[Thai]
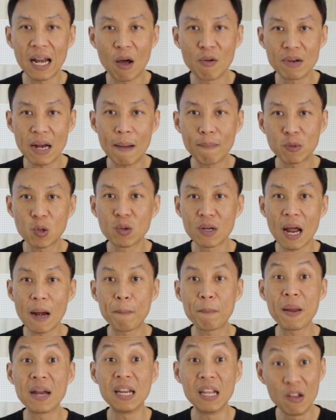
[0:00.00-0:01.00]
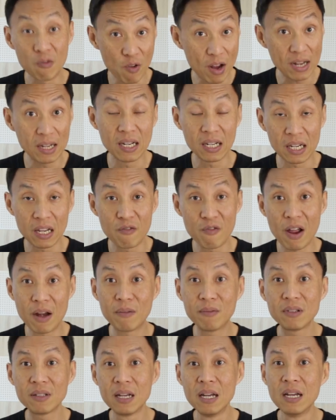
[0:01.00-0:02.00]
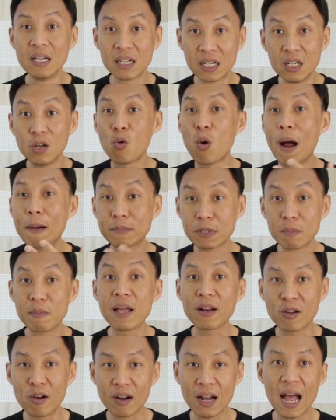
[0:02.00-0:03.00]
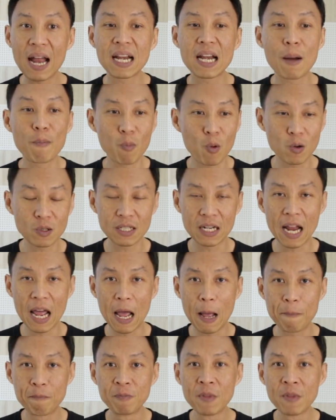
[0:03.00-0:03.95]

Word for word: เรานับตรงนั้นเป็นอีเวนต์หนึ่งอีเวนต์คือความสำเร็จของการทำโฆษณา